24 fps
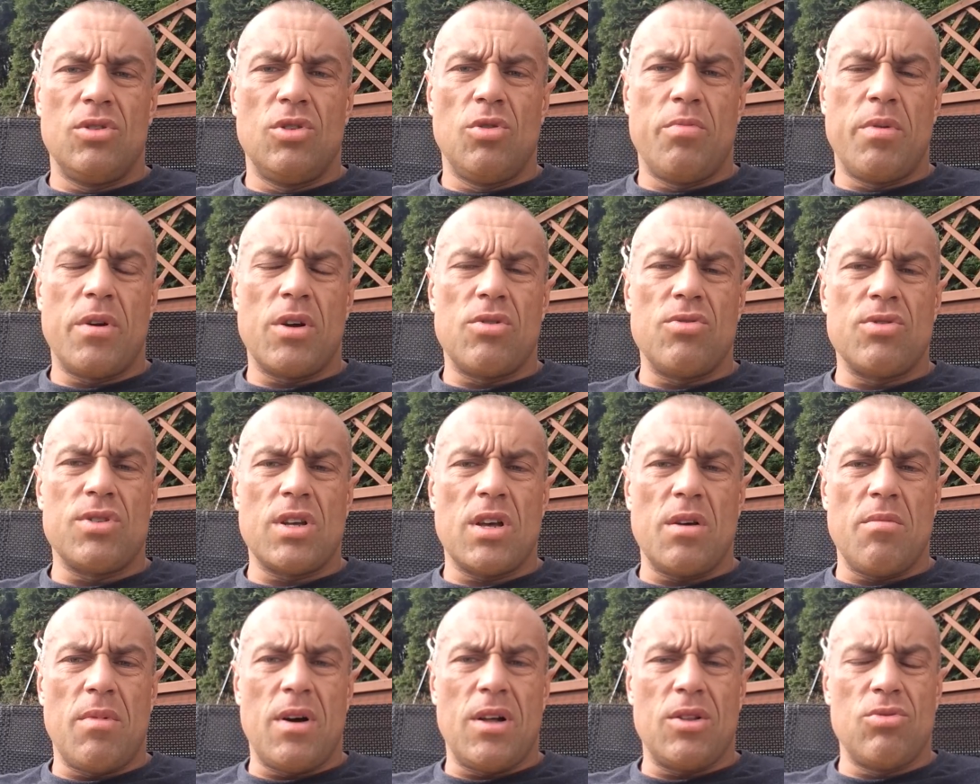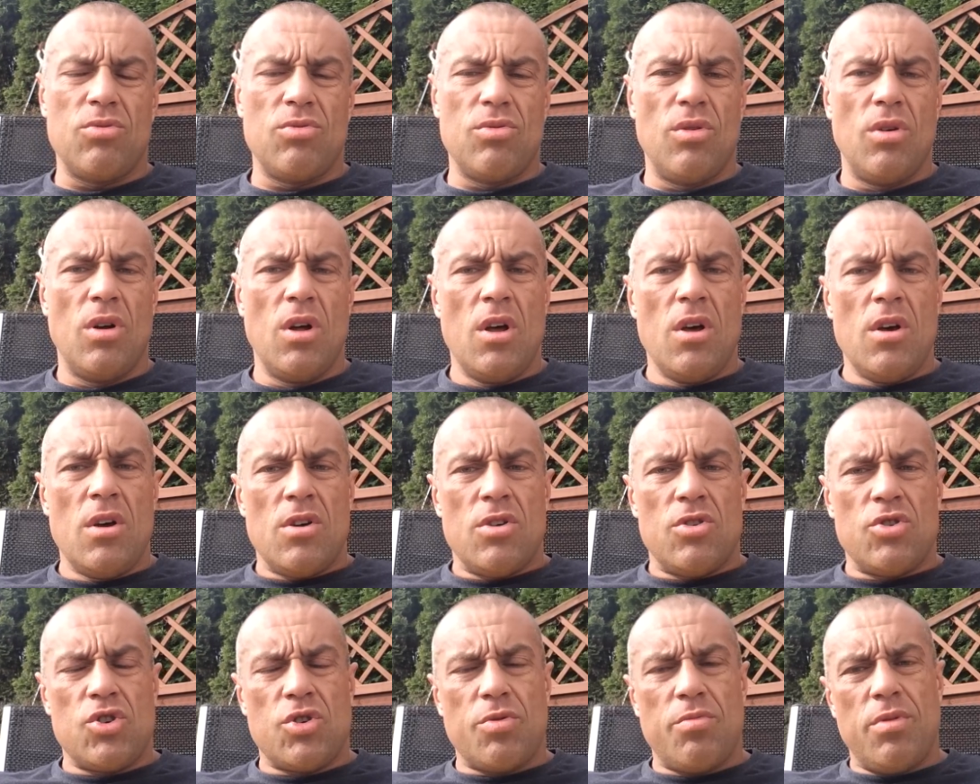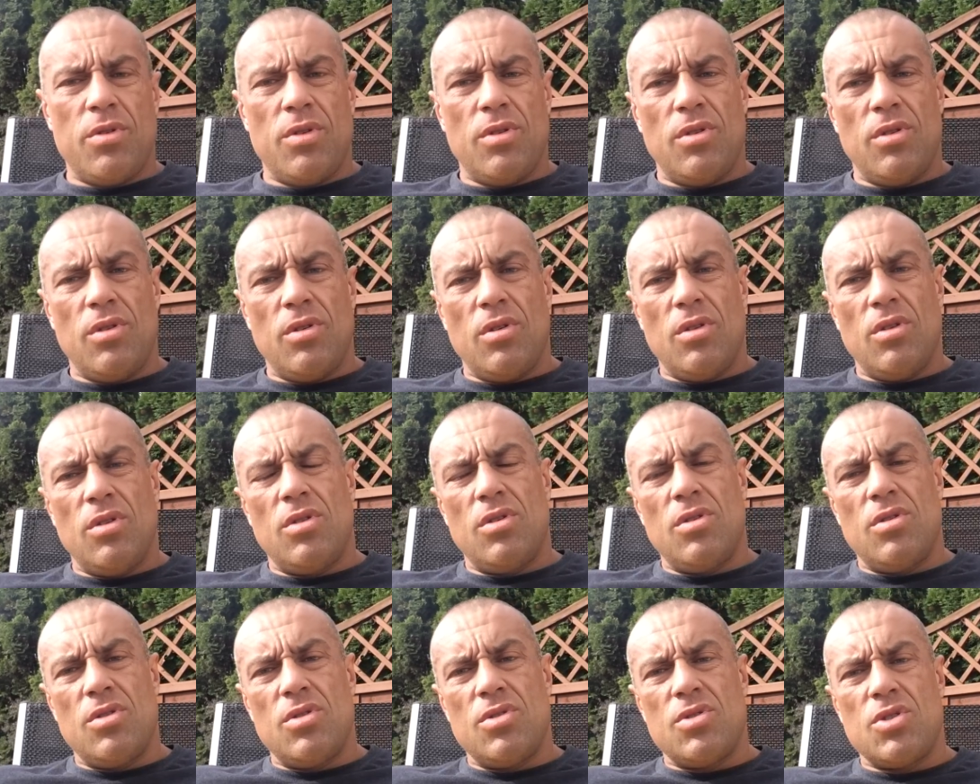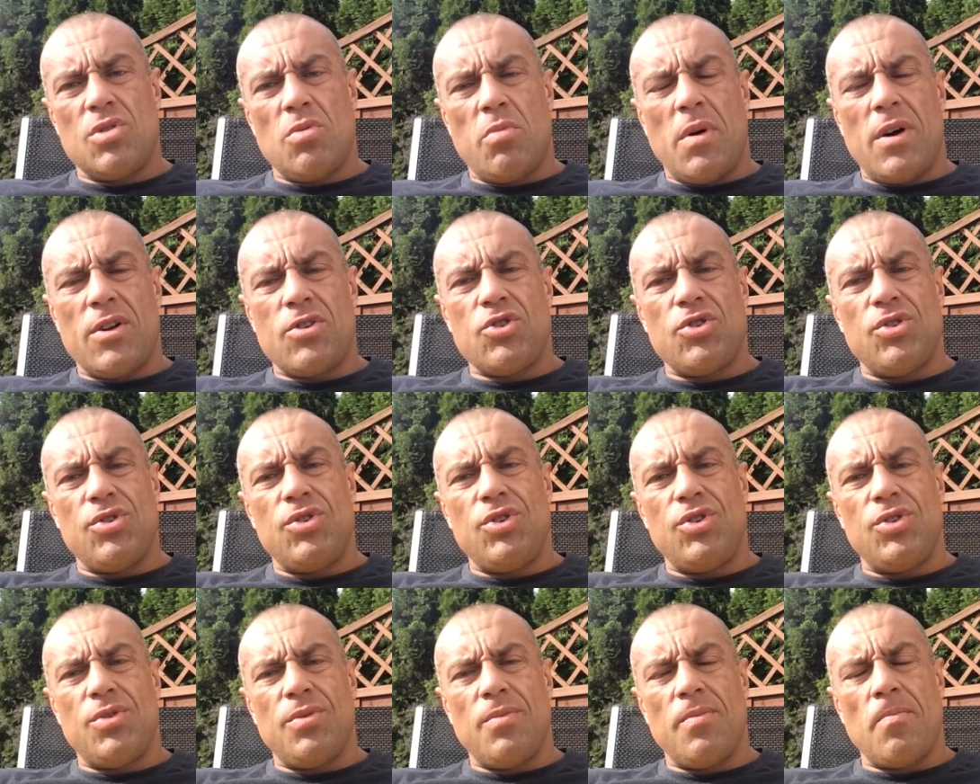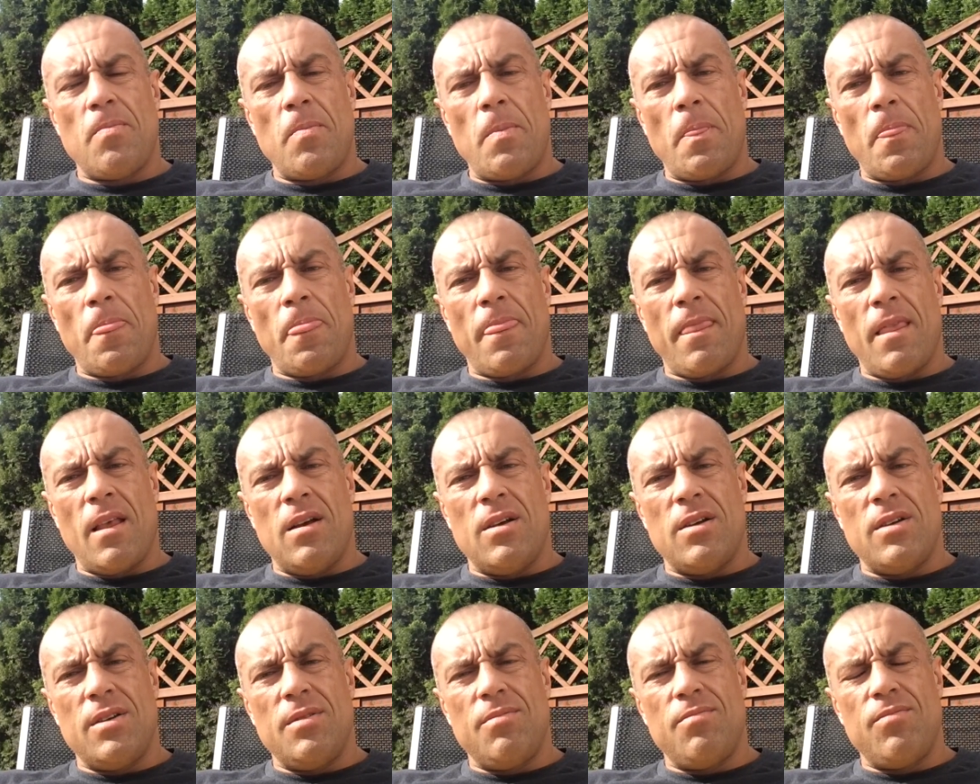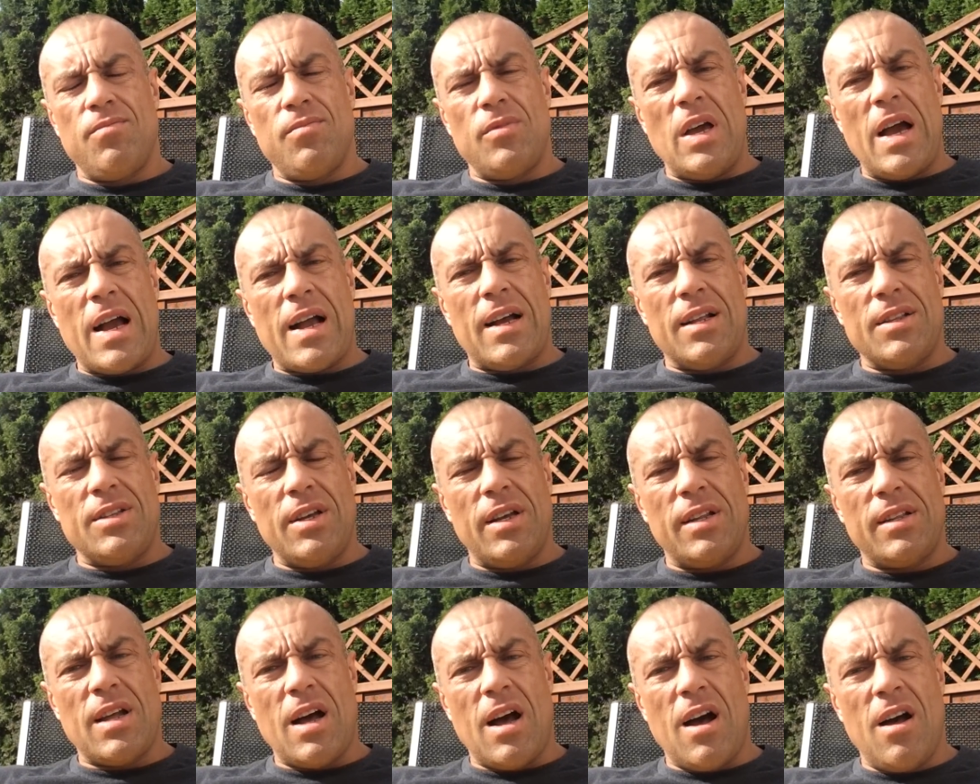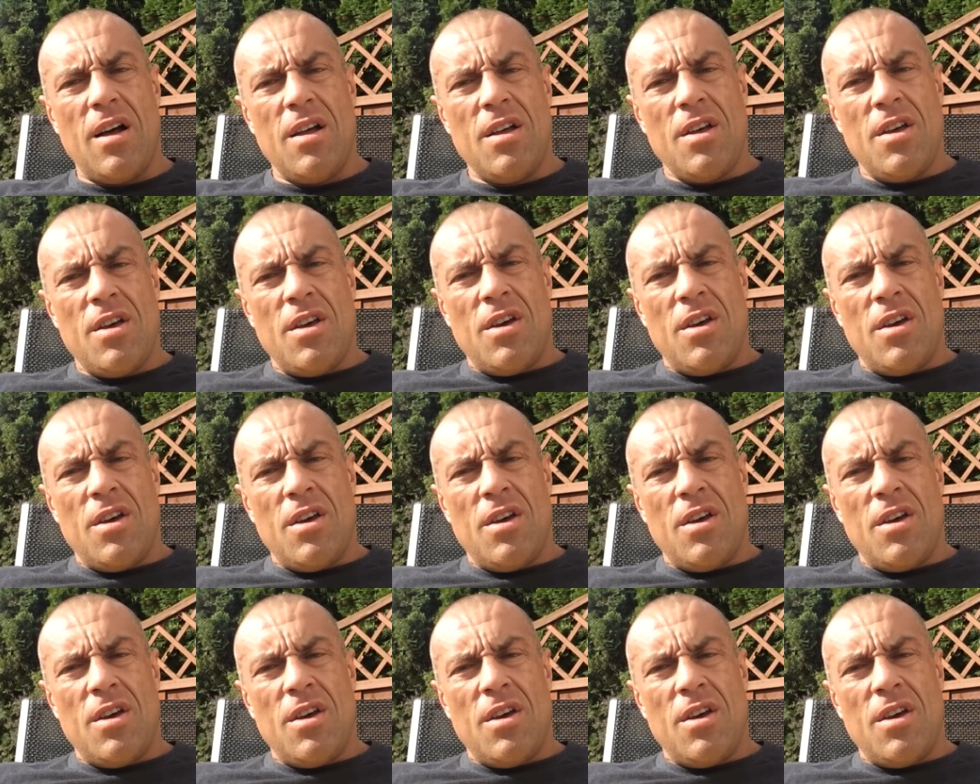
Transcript: dobrego schematu, żeby zobaczyć, mm, jaka dieta